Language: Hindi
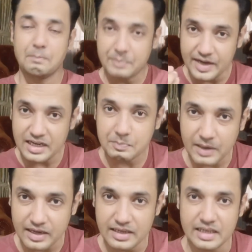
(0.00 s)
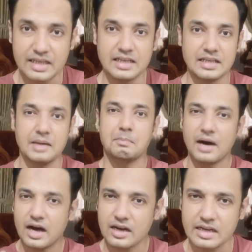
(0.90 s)
पेट पालने के लिए
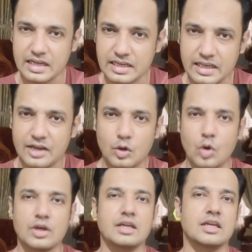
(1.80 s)
बाहर निकली है नौकरी